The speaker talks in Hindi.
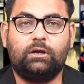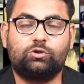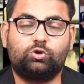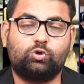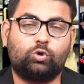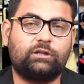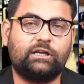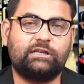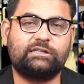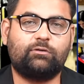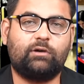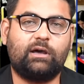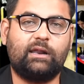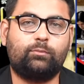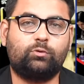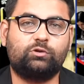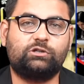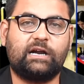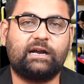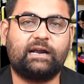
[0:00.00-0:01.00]
चौथा सवाल
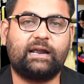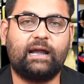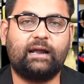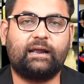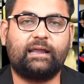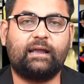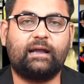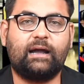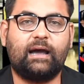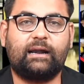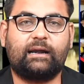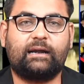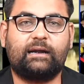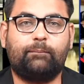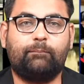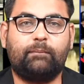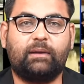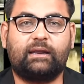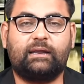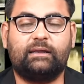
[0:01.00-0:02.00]
पूछा गया कि
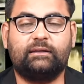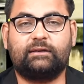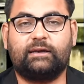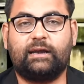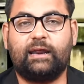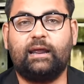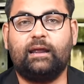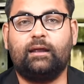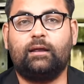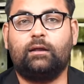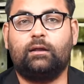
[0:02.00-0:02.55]
कार्यक्रम में कितने